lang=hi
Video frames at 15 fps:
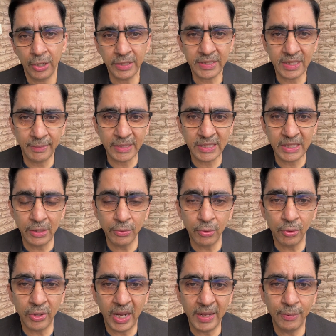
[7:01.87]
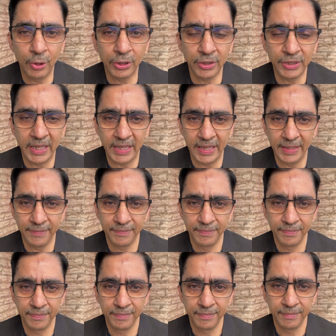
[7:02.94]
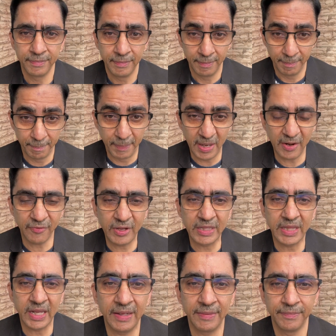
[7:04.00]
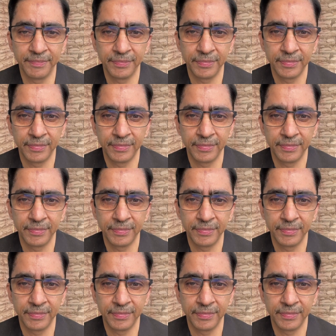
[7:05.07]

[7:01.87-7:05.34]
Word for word: और समस्याओं को गायब होता देखें बर्फ तरह